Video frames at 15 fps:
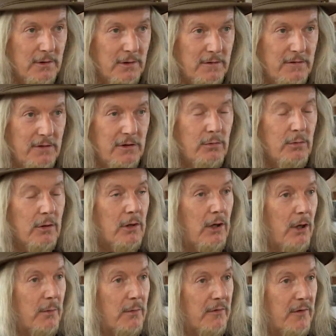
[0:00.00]
Jetzt nicht nur in
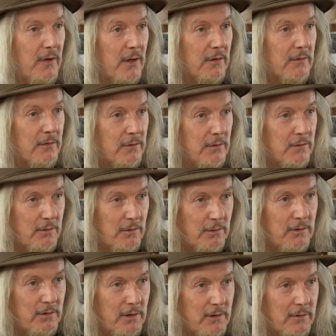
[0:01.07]
Glaubensfragen, sondern
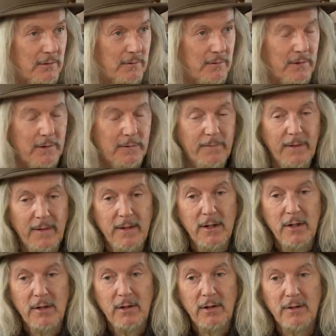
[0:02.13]
auch in anderen Fragen.
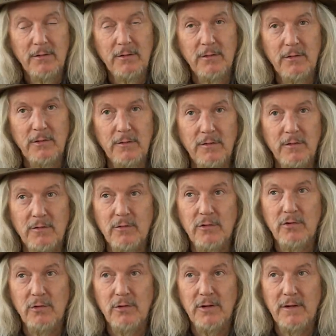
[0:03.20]
Also ich versuche
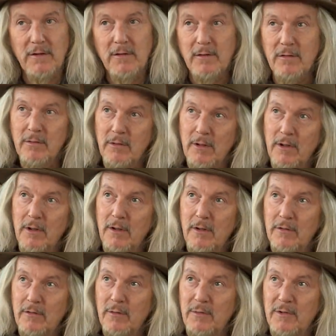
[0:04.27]
schon, das
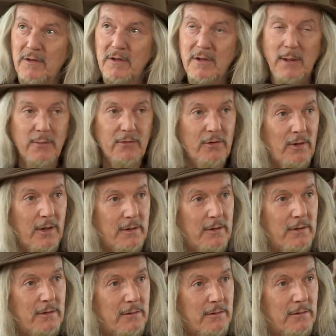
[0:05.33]
so ein bisschen
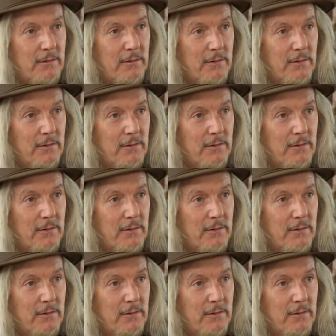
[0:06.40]
abzuhandeln,